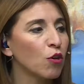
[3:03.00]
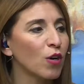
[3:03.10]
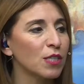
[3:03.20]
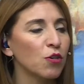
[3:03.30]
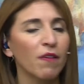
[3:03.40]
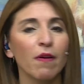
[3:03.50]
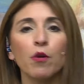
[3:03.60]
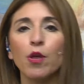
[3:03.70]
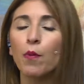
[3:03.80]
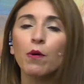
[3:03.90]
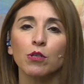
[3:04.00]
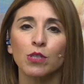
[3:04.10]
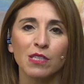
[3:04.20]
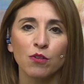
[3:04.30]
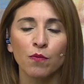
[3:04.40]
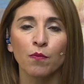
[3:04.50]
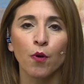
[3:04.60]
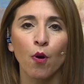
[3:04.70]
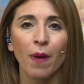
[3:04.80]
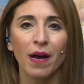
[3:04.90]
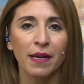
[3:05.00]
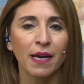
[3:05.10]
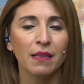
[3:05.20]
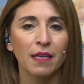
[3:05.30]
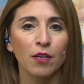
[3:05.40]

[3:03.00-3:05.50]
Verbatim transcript: casos que vemos después cuando ya son un poco más grandes,